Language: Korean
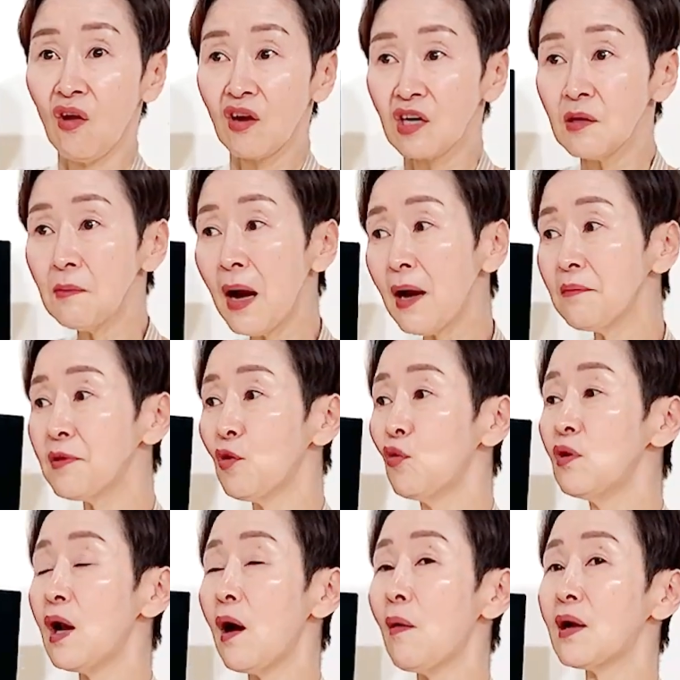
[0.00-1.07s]
그 마음이
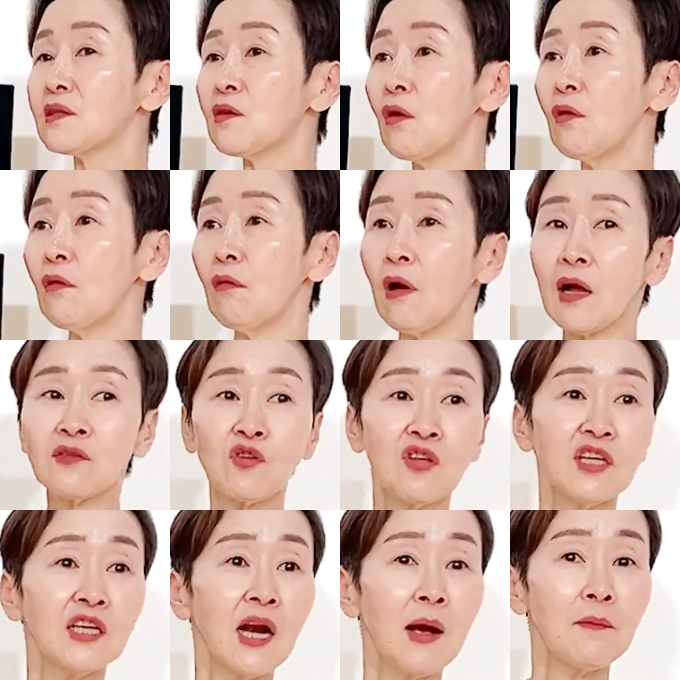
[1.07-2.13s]
올라와서 가서
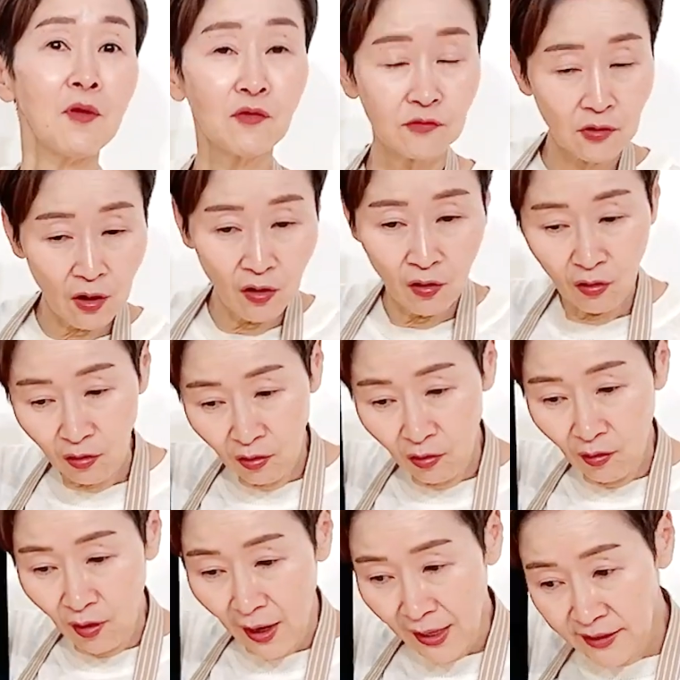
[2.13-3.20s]
일하면서
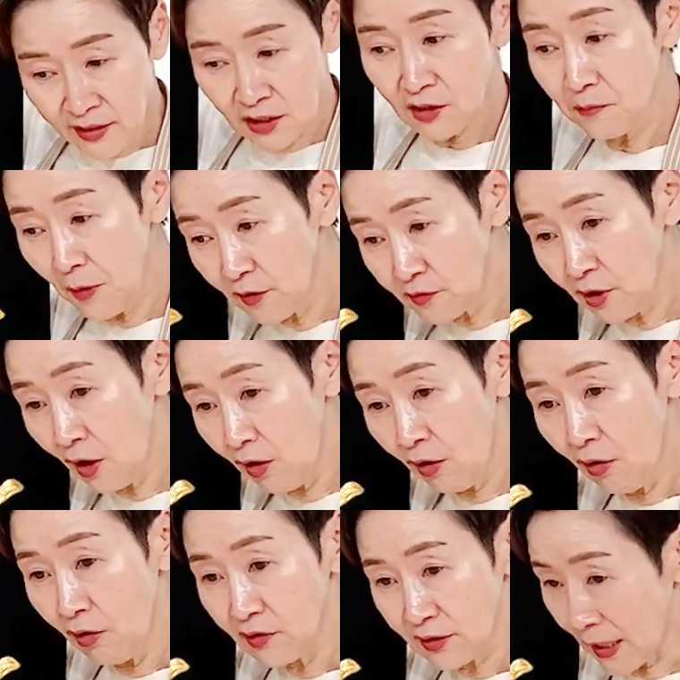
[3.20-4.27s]
애쓰면서
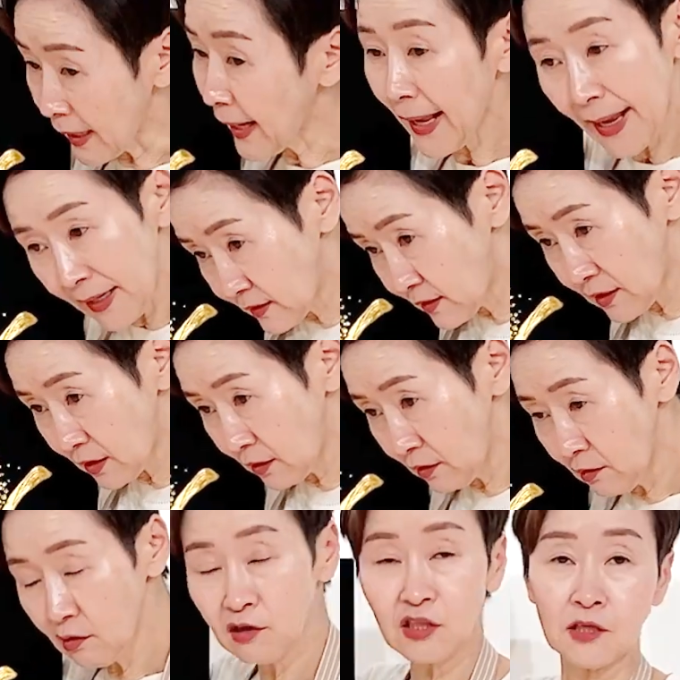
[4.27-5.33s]
잘해야지
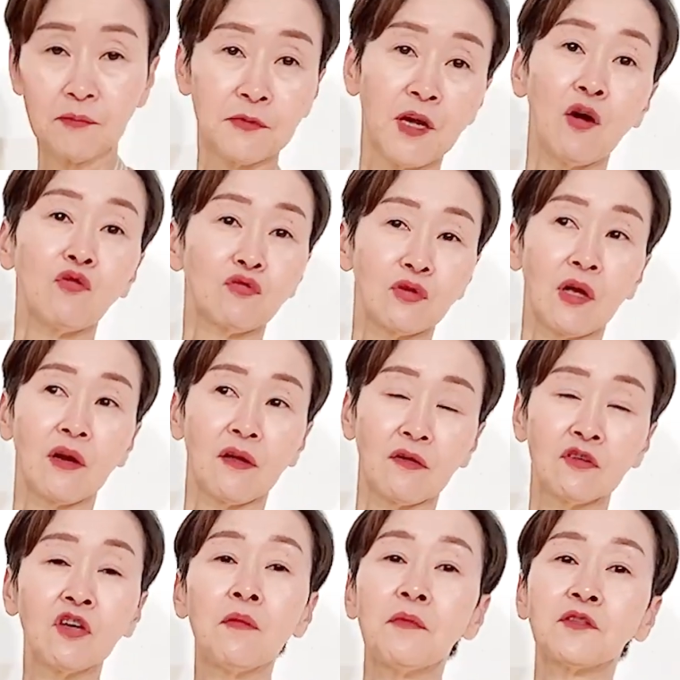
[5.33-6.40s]
집착으로 살아요.
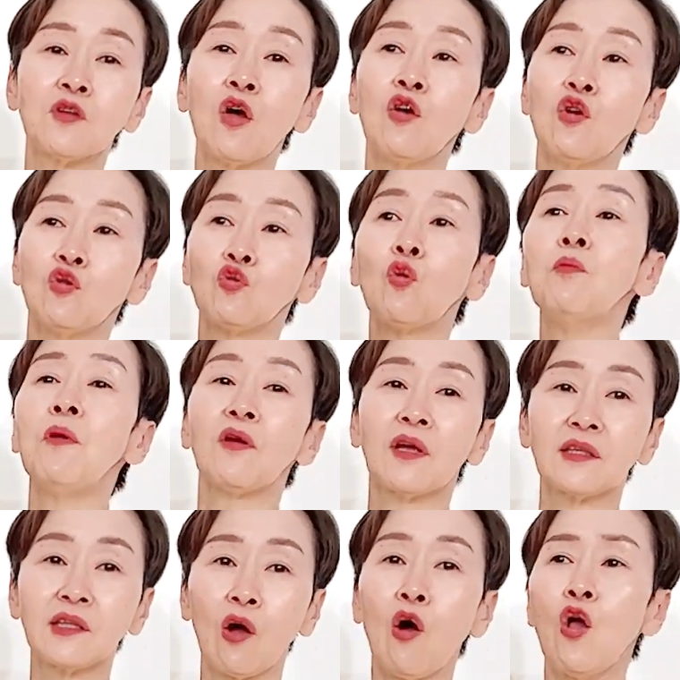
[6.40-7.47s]
그러면서 돈
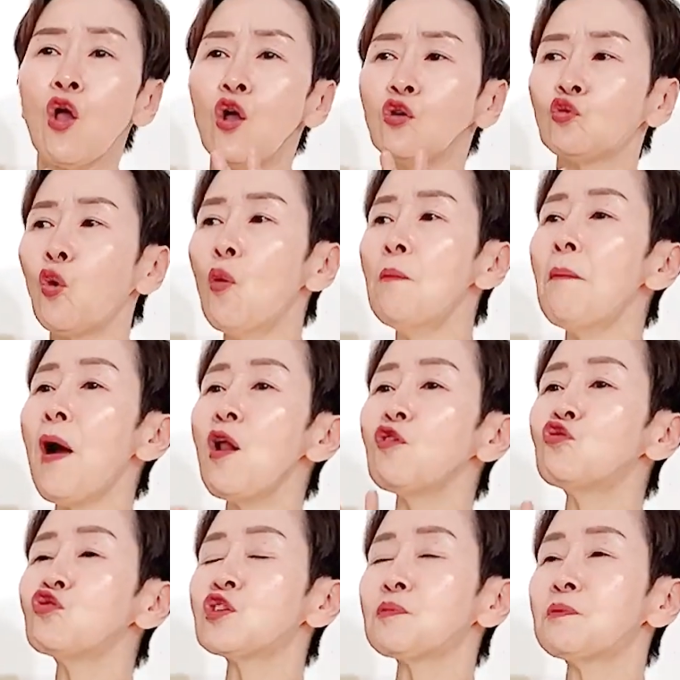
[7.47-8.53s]
벌겠다고. 돈
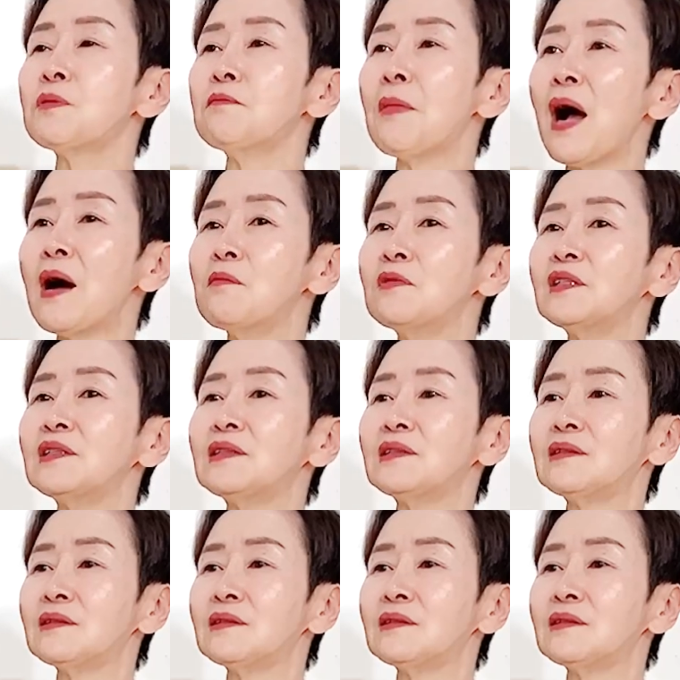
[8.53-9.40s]
벌고 싶은 마음을,